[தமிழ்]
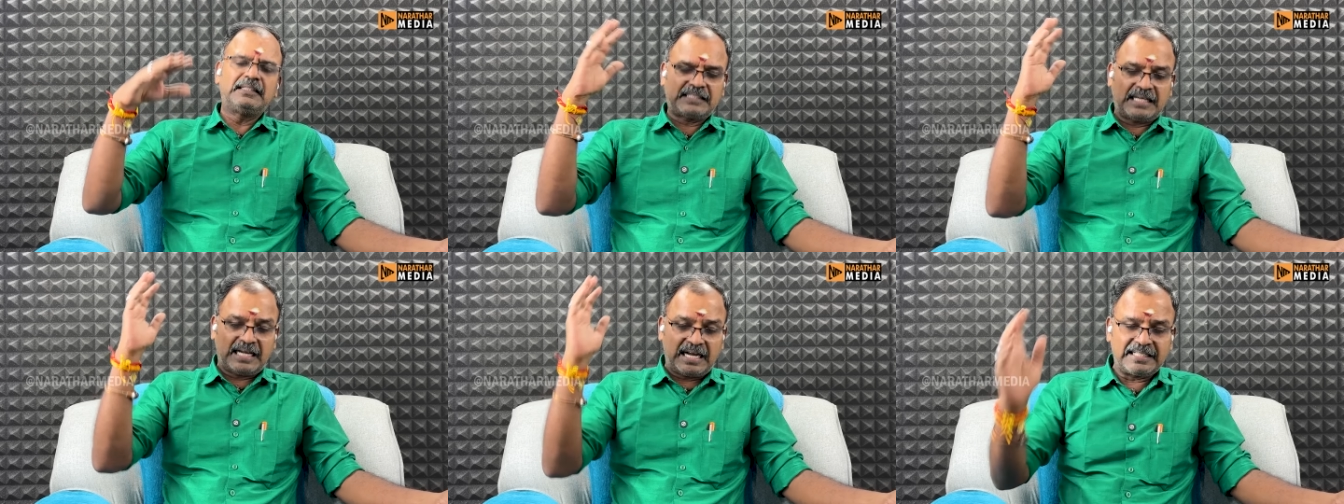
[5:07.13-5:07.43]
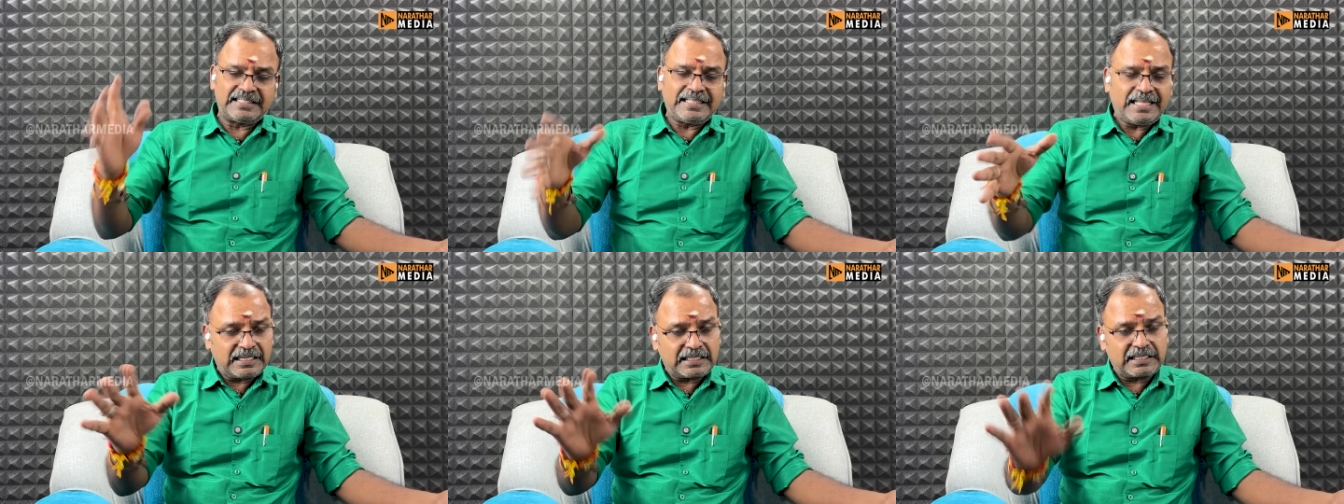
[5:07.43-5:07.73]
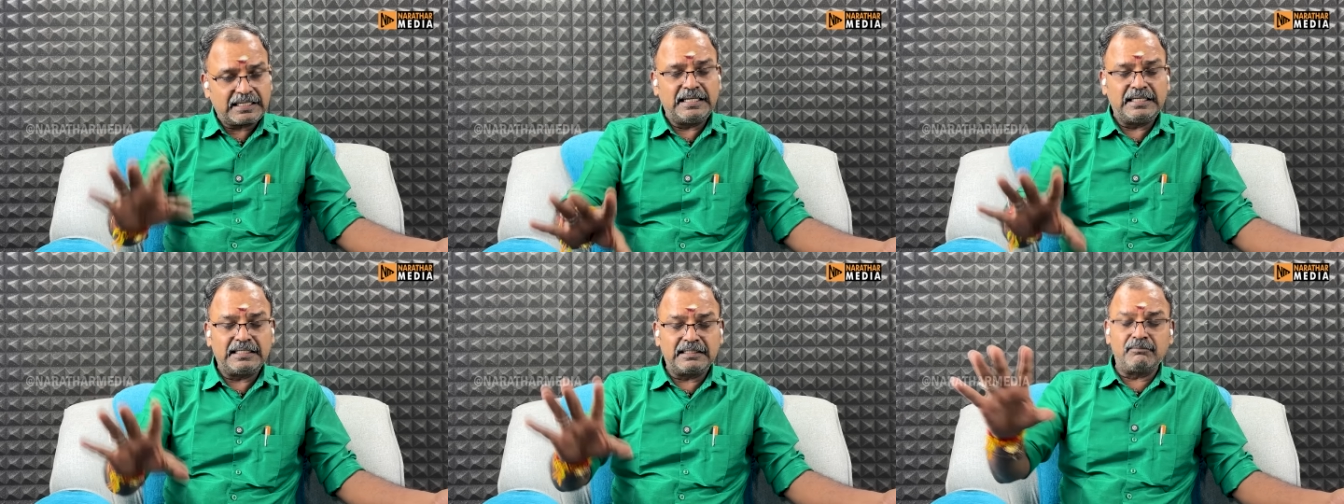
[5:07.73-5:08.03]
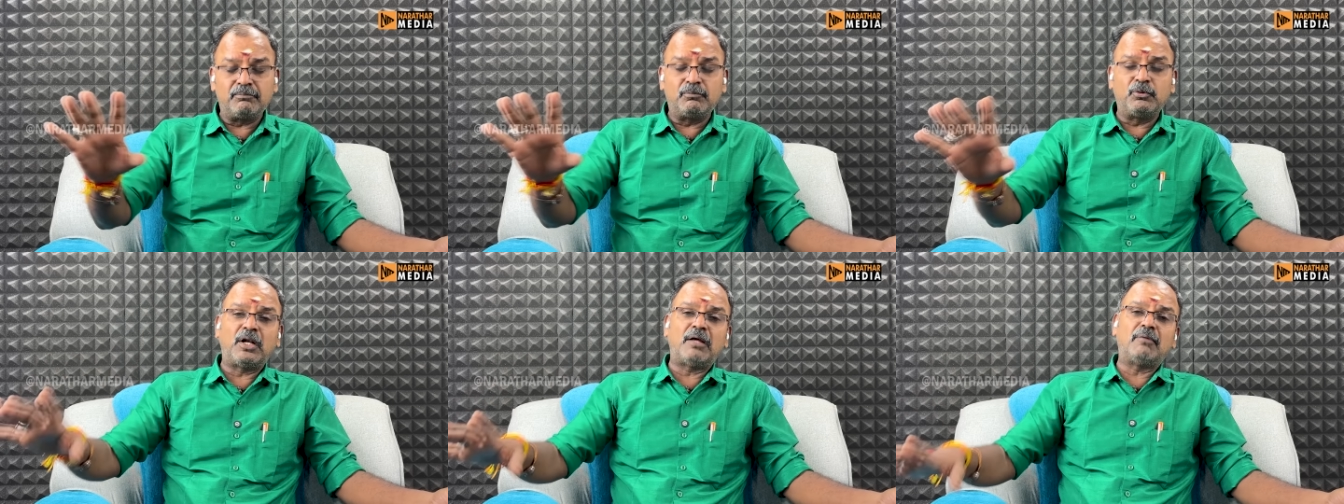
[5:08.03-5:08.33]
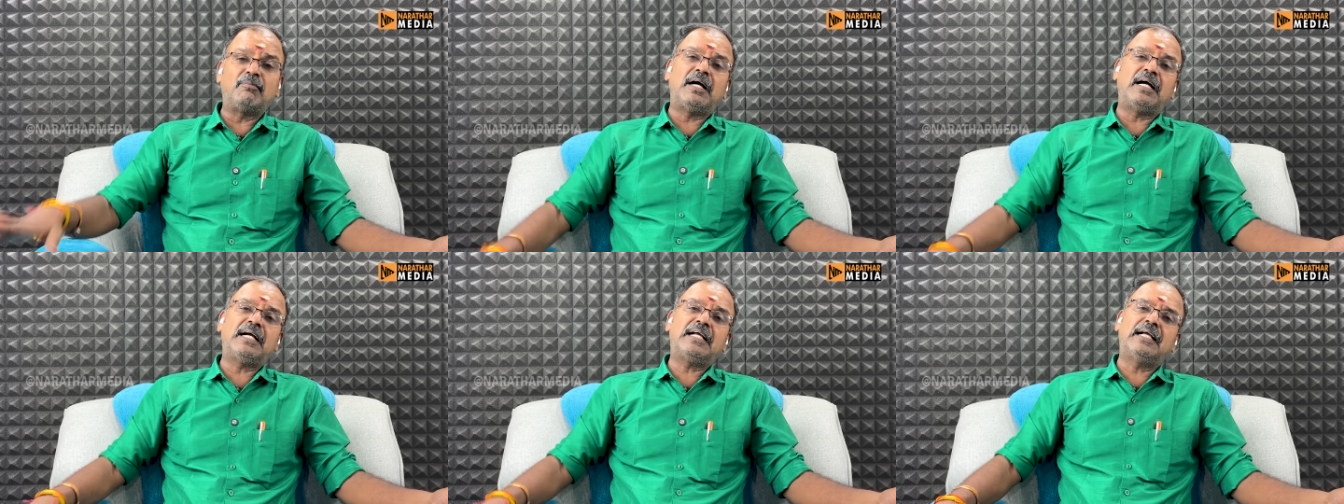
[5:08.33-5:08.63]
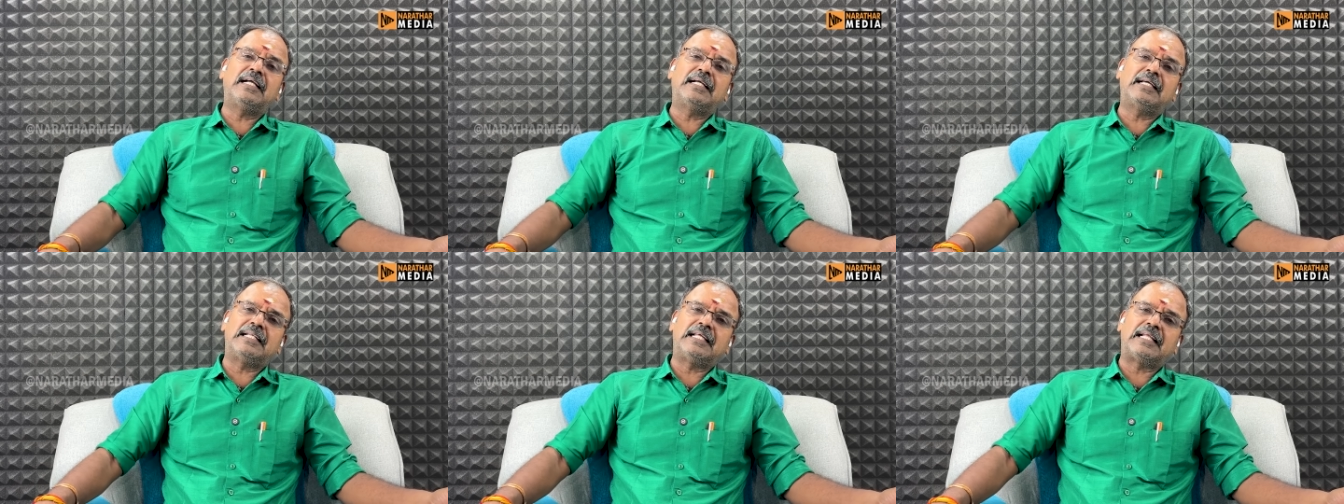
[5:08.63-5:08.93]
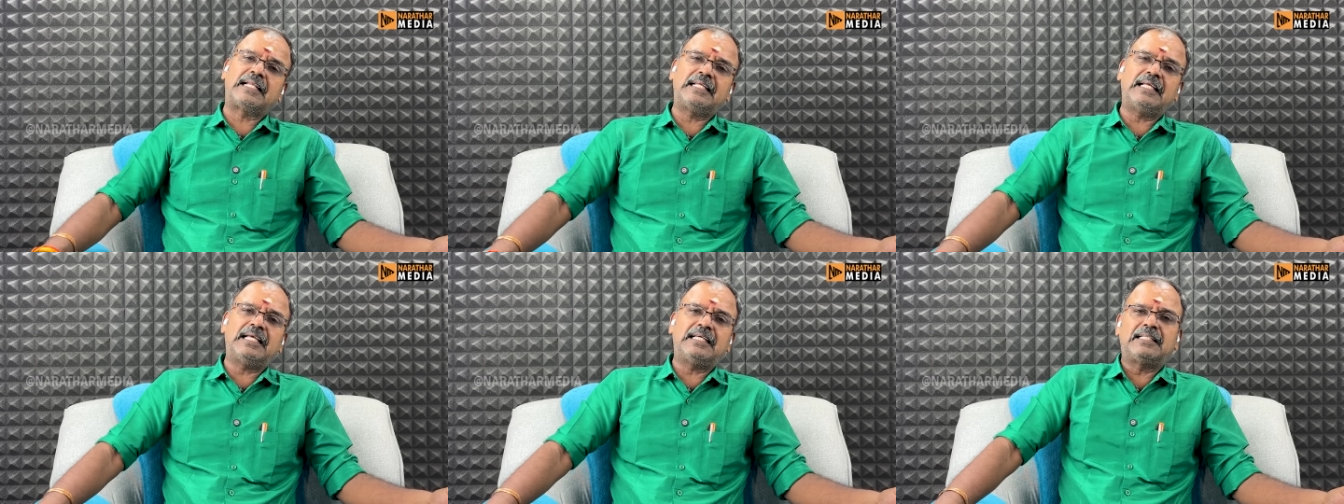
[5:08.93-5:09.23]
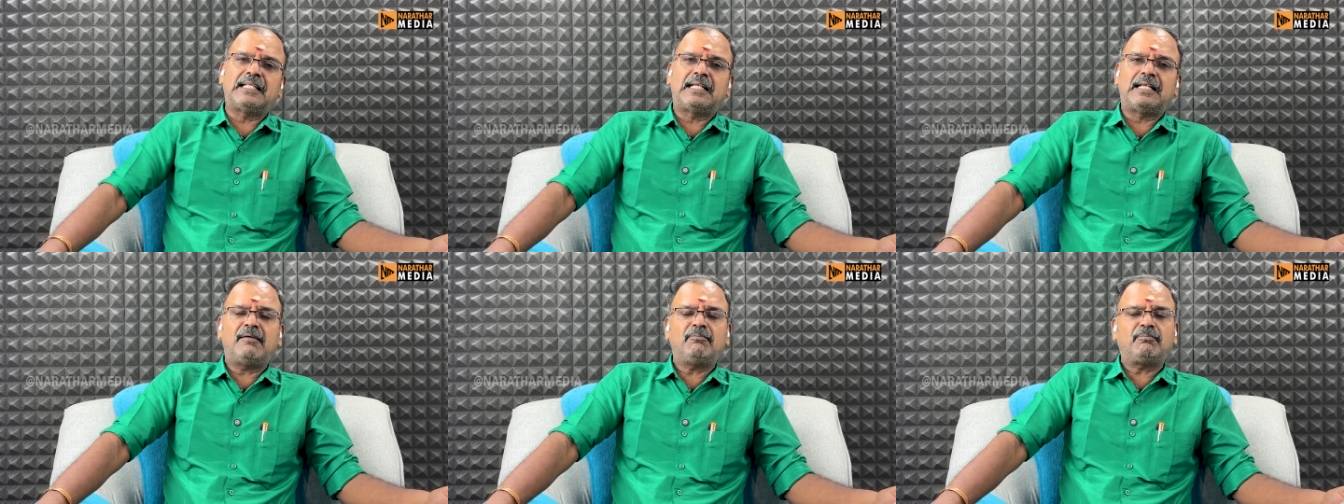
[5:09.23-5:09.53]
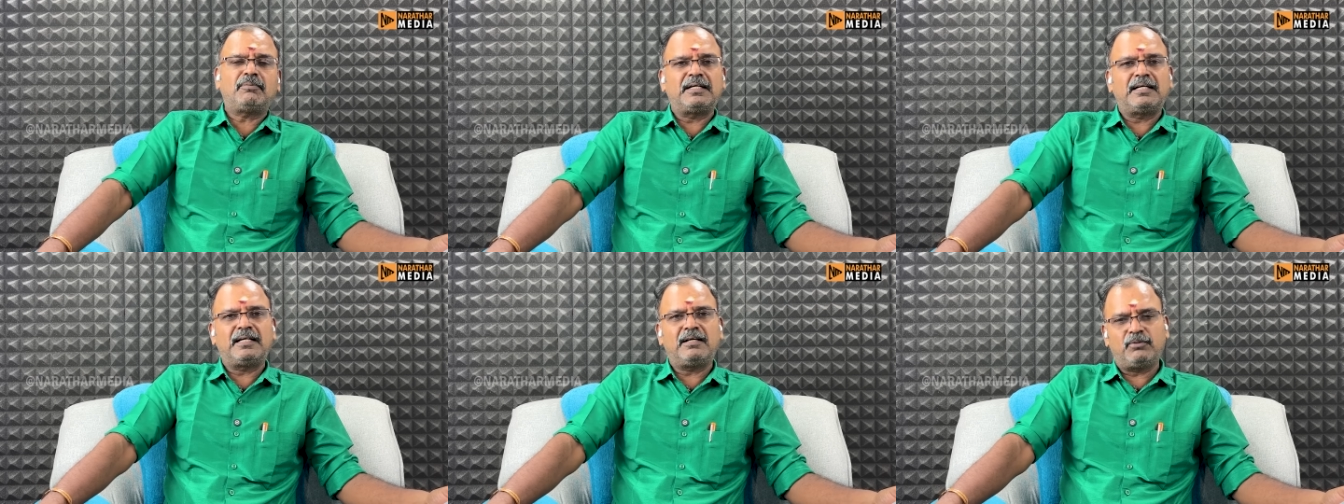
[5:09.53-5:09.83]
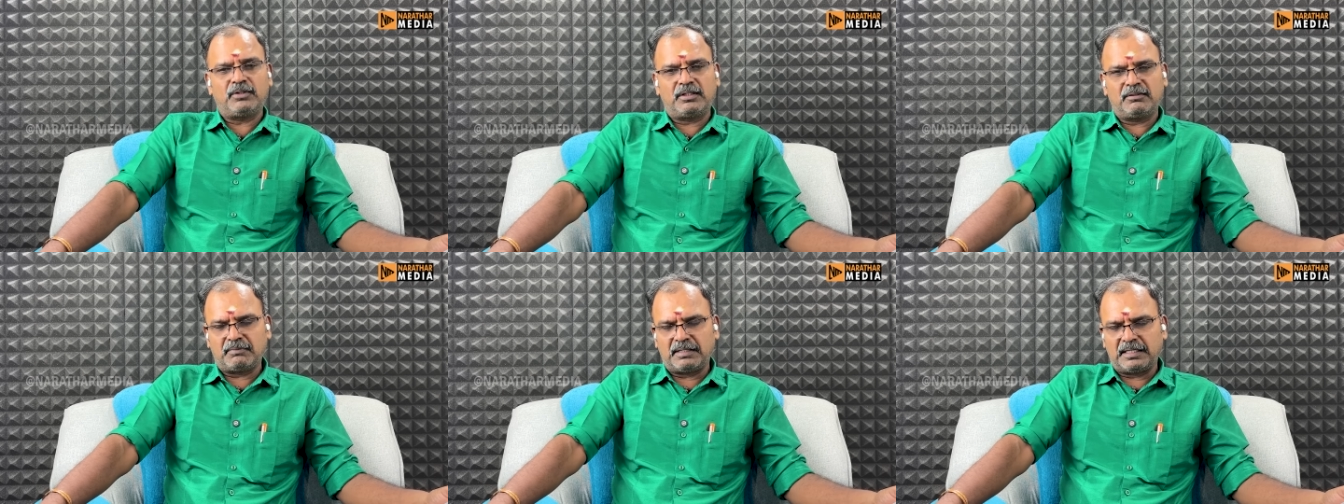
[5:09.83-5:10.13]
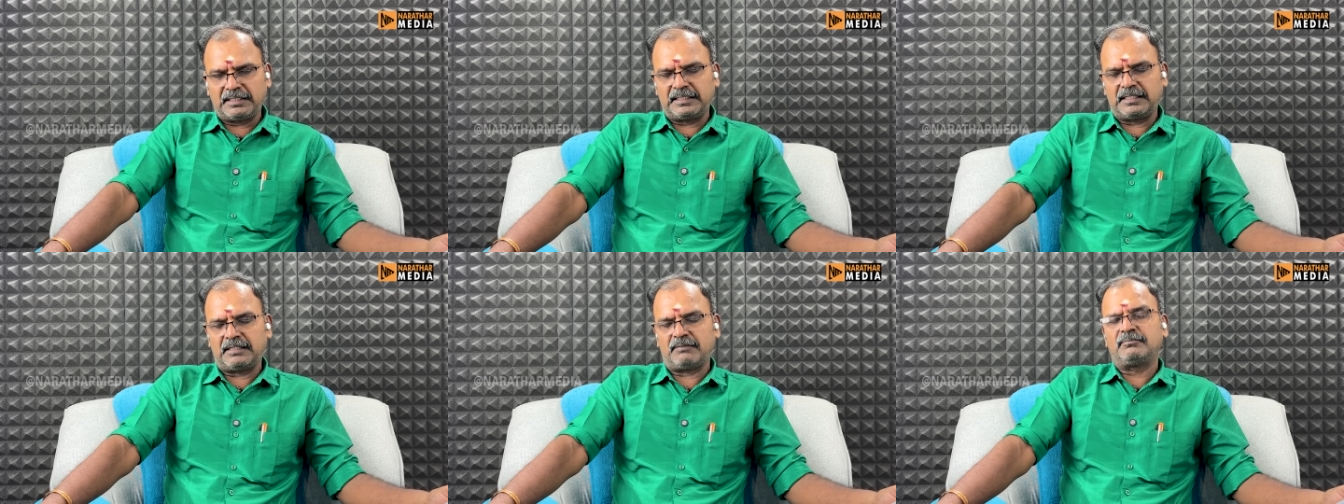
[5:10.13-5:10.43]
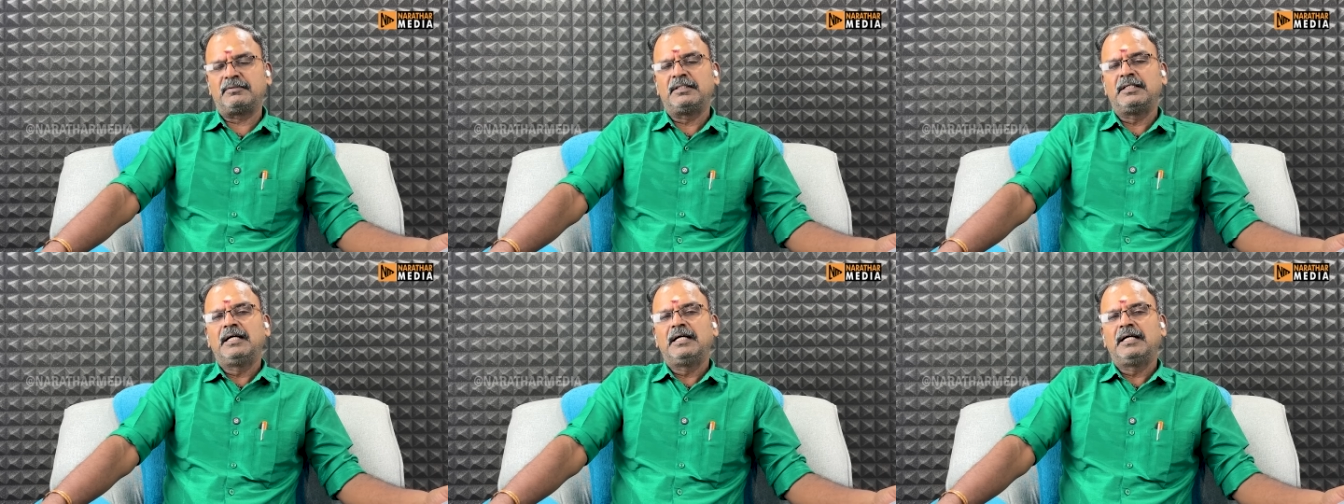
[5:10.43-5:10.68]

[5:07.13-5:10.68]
தாதாக்கள் மூலமாக அங்கே நிறைய இதெல்லாம் பண்ண ஒரு மாநிலம்